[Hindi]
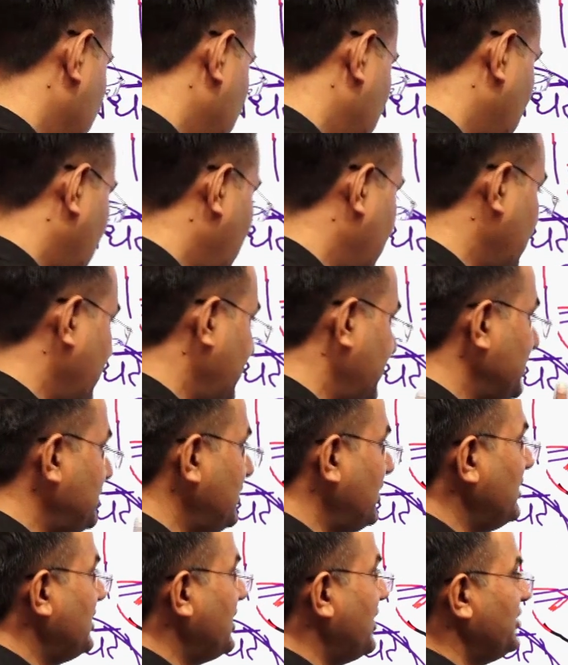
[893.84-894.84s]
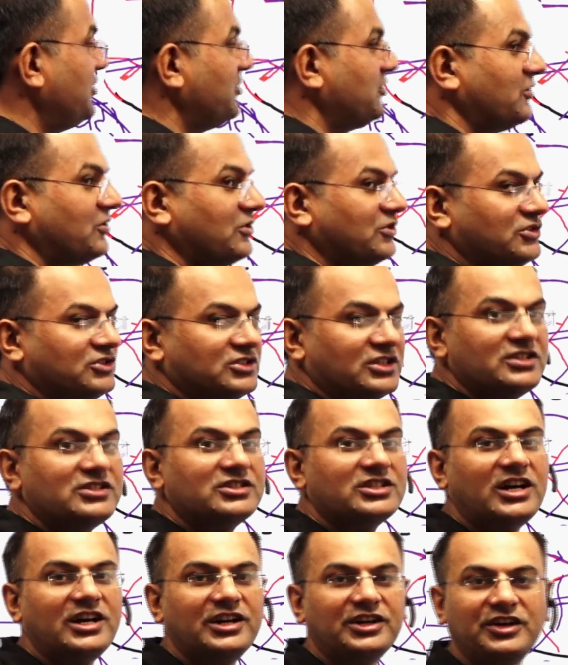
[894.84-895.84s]
स्थान है इसीलिए इनको
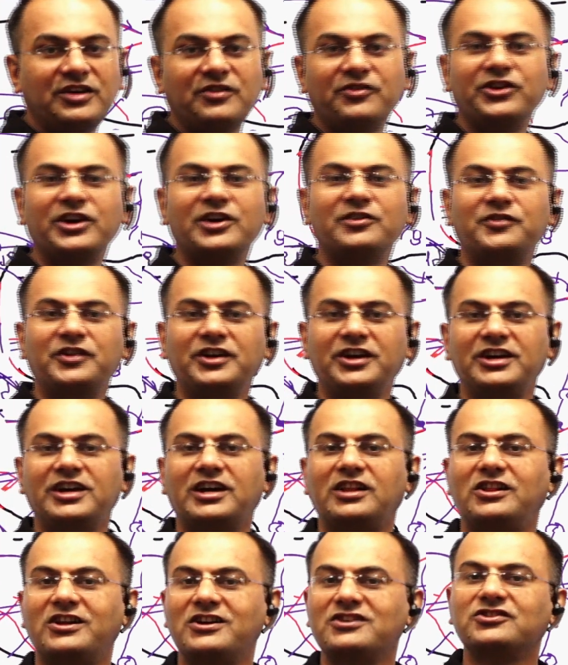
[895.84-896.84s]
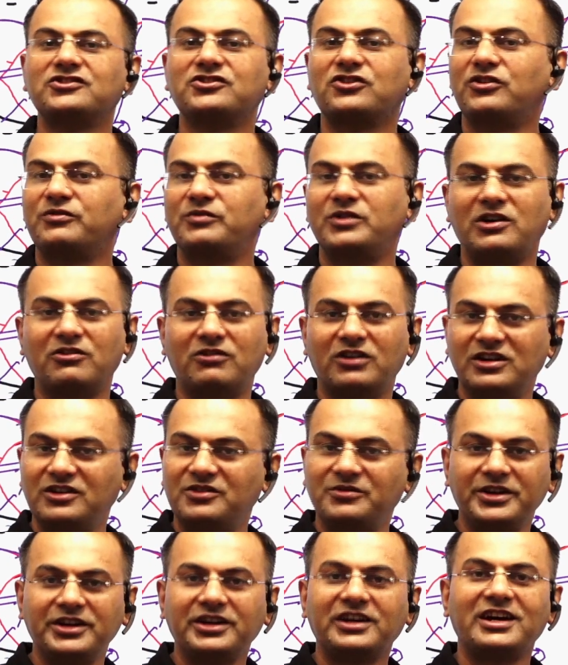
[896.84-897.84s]
संसार के फेफड़े या लंग्स ऑफ द वर्ल्ड
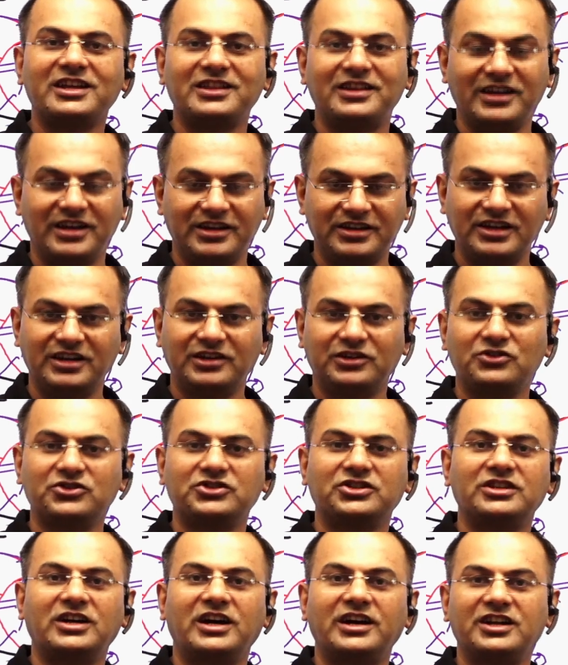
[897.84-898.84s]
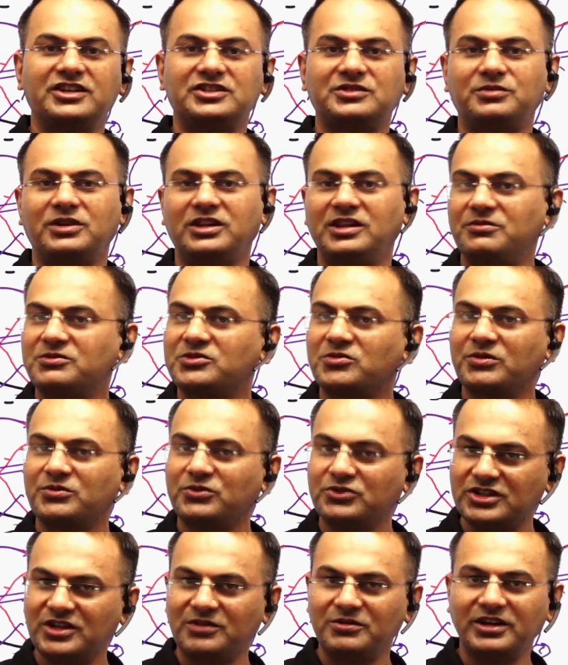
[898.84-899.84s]
भी कहते हैं ये क्वेश्चन आर एस प्रिलिम्स में
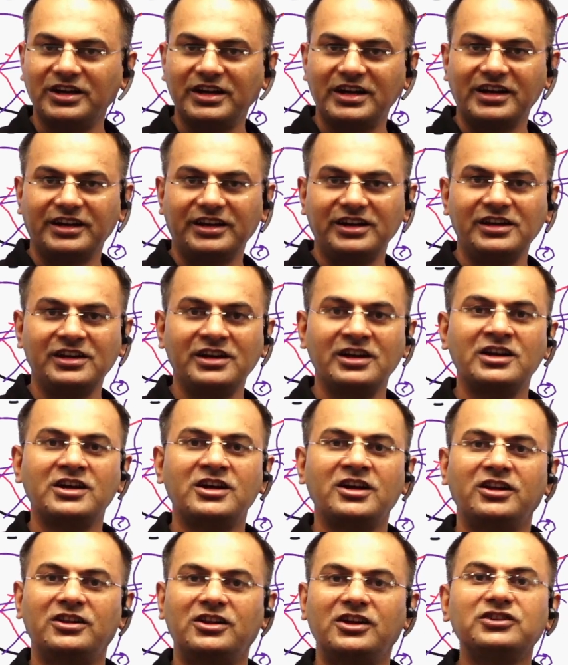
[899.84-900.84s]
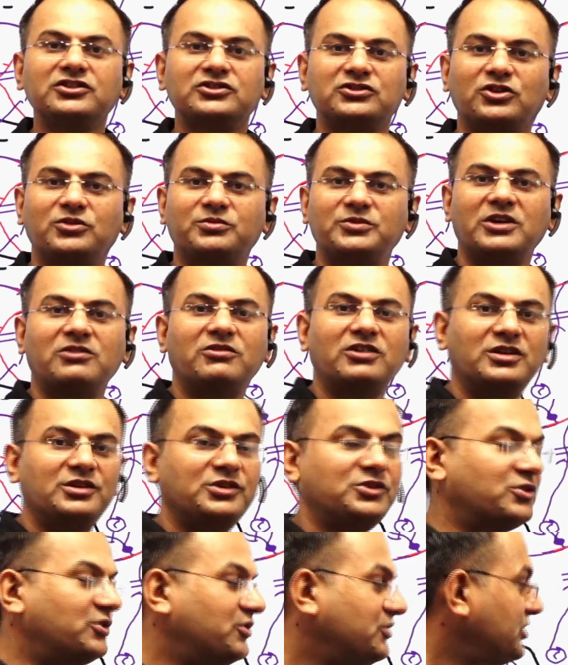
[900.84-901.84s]
पूछा भी गया कि लंग्स ऑफ द वर्ल्ड
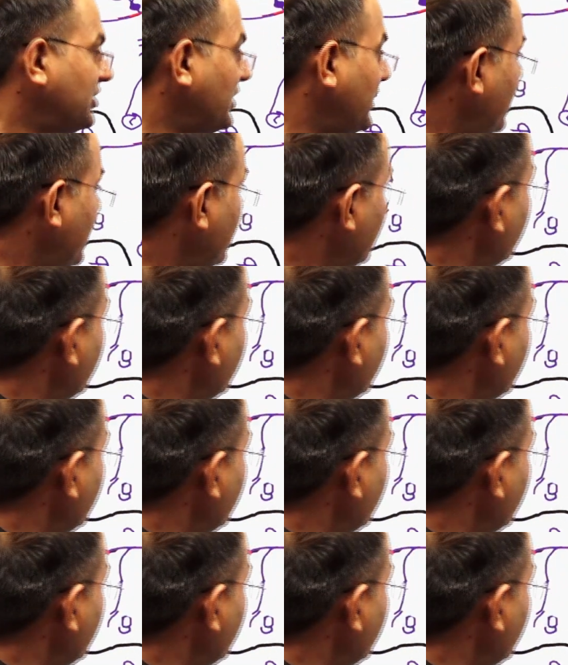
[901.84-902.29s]
कौन से हैं